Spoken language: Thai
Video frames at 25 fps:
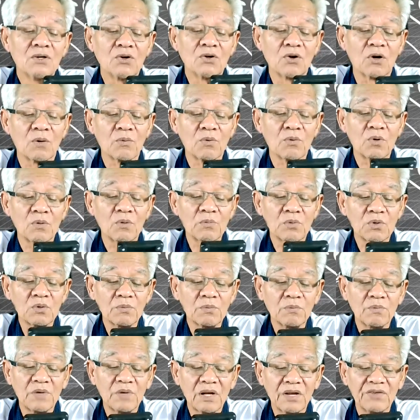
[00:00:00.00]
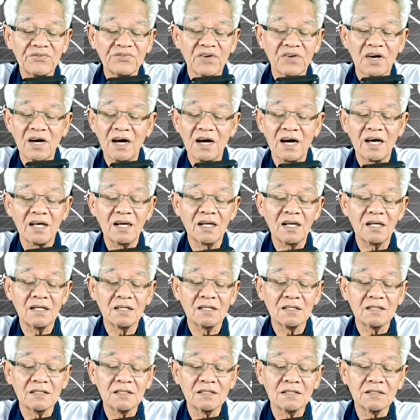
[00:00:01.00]
ขอบคุณมดไม่ได้เสียหายเลย
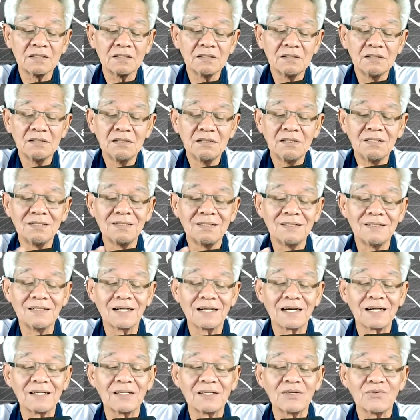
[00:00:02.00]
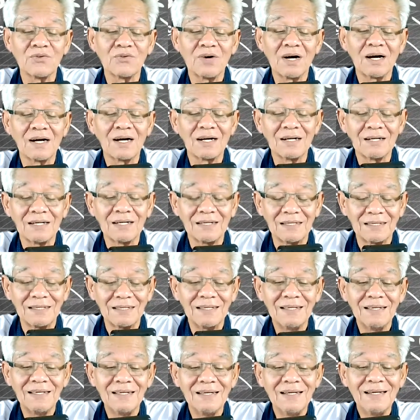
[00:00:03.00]
เลยหรือใครจะว่า
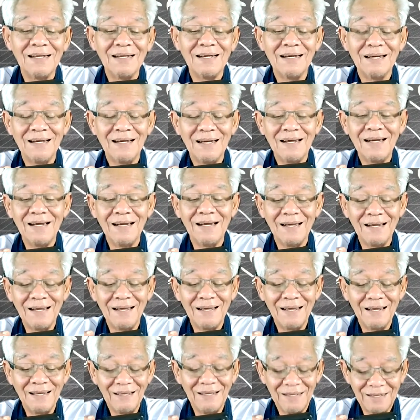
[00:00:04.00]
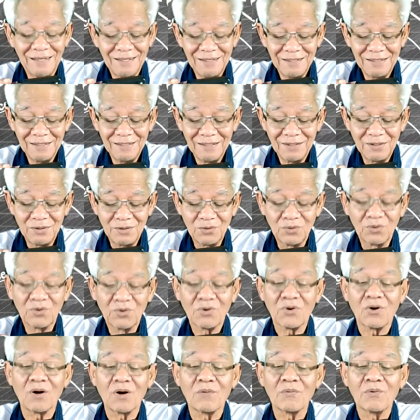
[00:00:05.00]
ไลุง
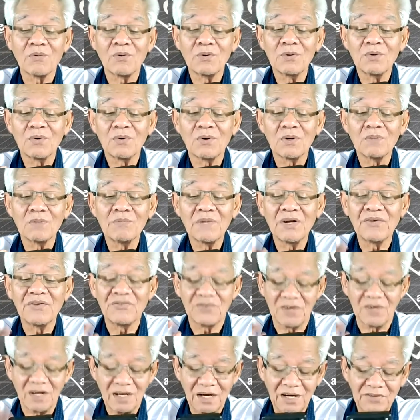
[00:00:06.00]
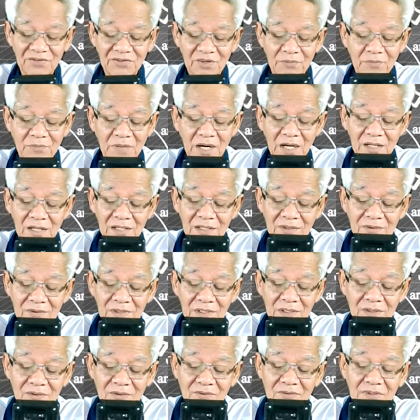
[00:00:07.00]
ขอบคุณคนไม่ได้เสียหายสักบาทเดียวเล
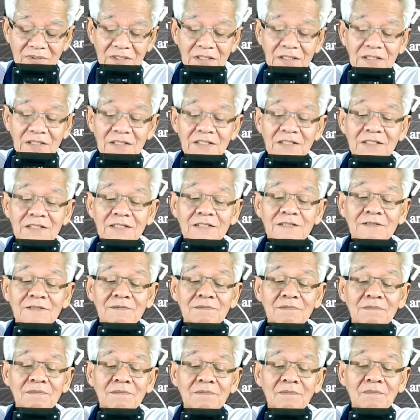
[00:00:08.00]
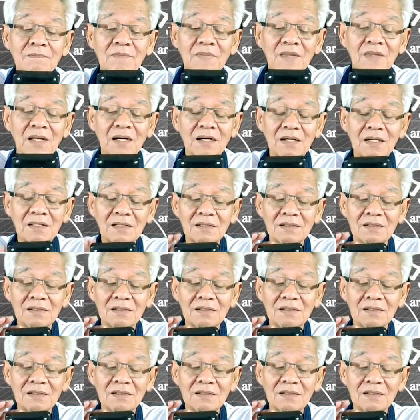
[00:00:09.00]
ยนะ